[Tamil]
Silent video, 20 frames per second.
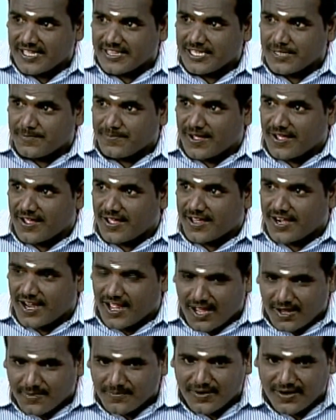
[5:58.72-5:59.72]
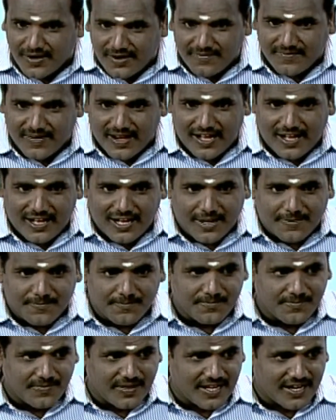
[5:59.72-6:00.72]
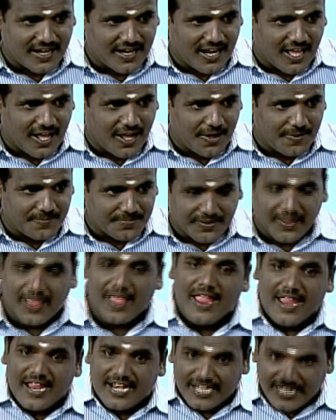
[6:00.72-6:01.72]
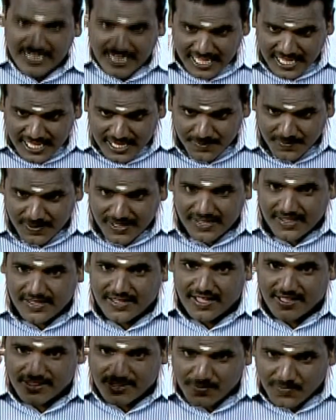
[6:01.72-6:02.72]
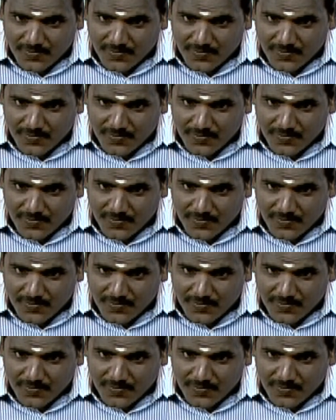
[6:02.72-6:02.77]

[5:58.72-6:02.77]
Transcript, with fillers: எதிர்பாராமல் வெள்ளம் வரலாம் நேர்மை அது